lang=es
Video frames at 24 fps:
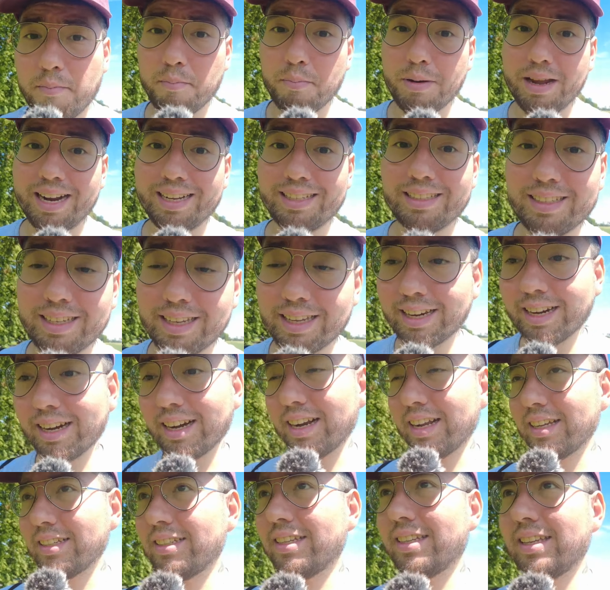para ser
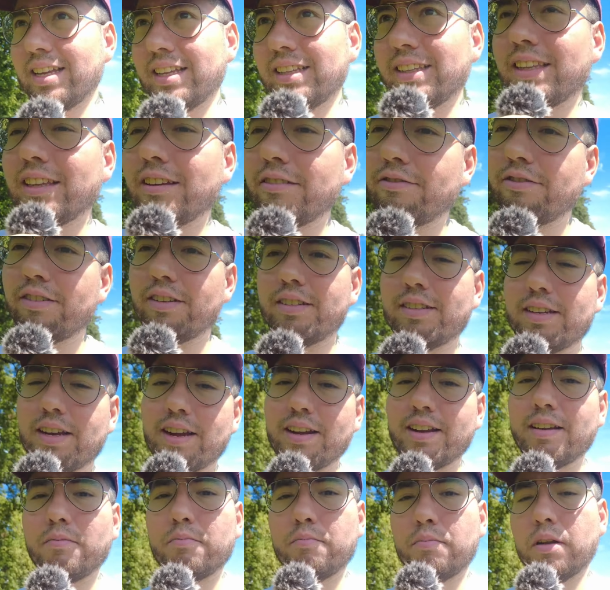residente
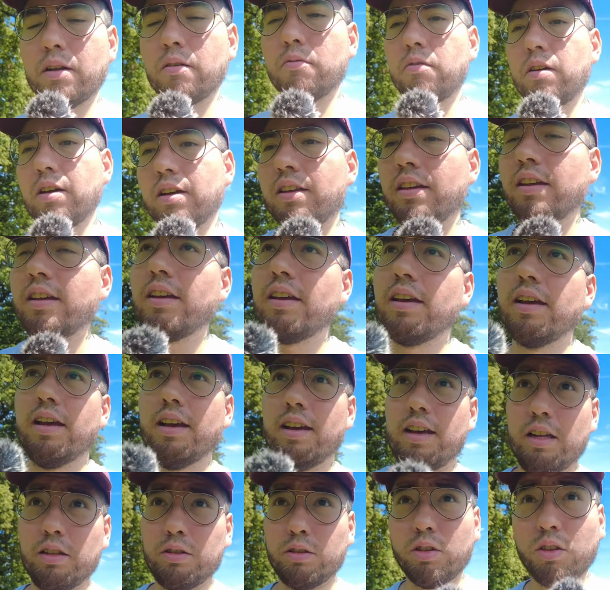fiscal en Paraguay?
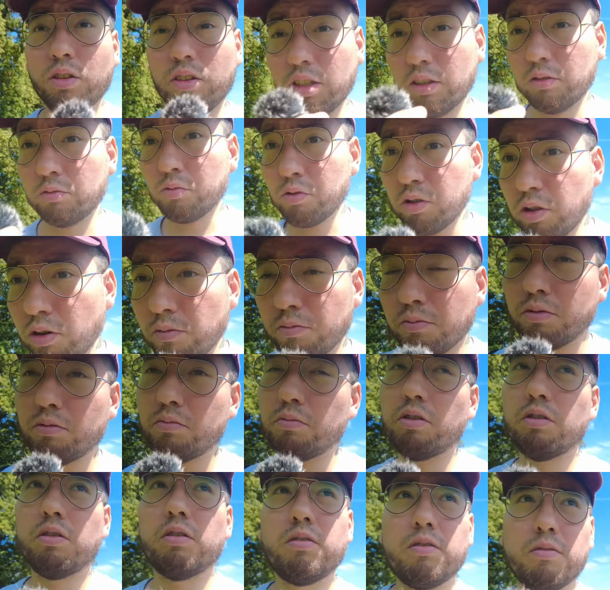Entonces no es lo
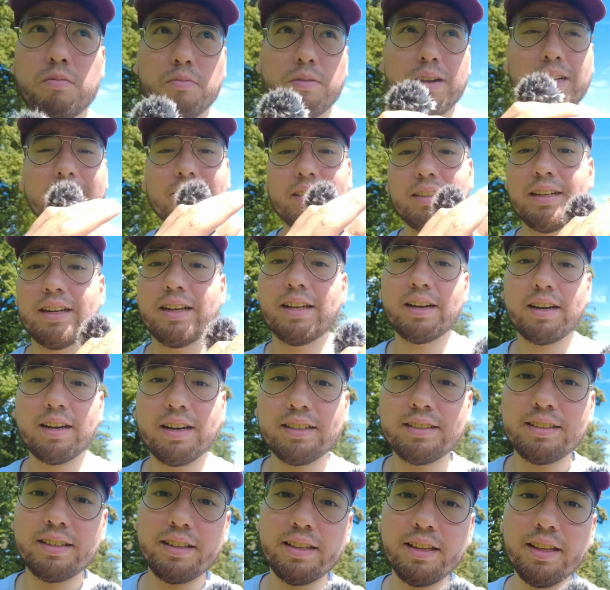mismo, Va a tener la
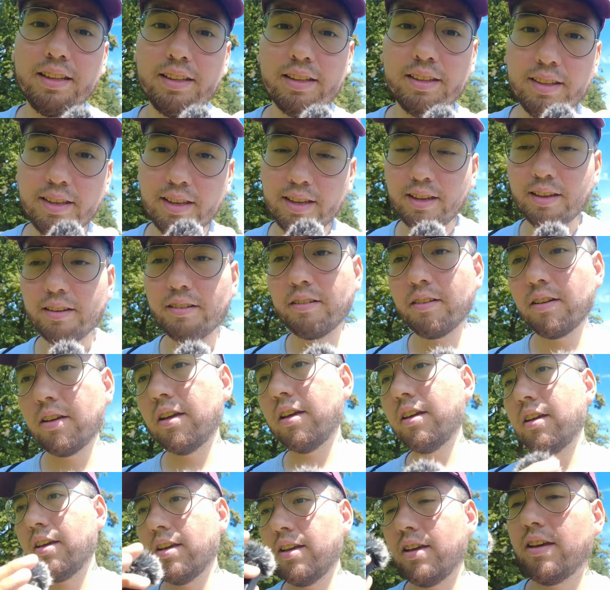residencia
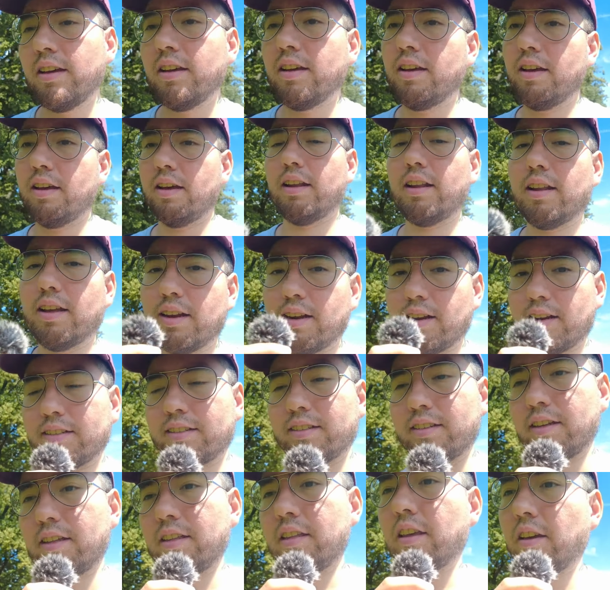y la
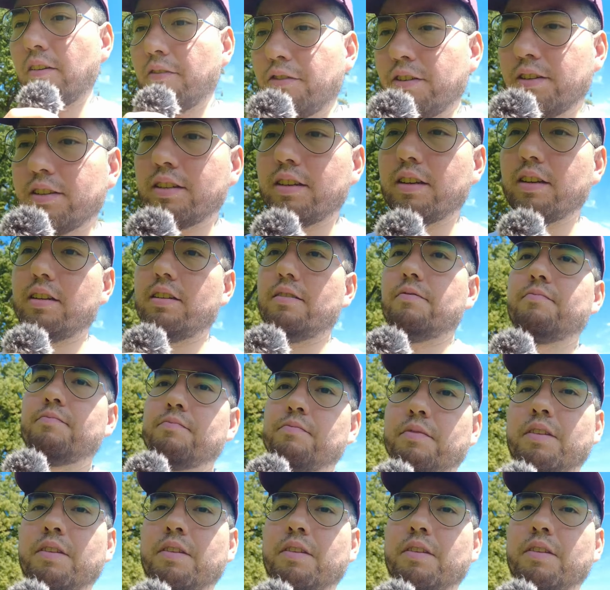residencia fiscal.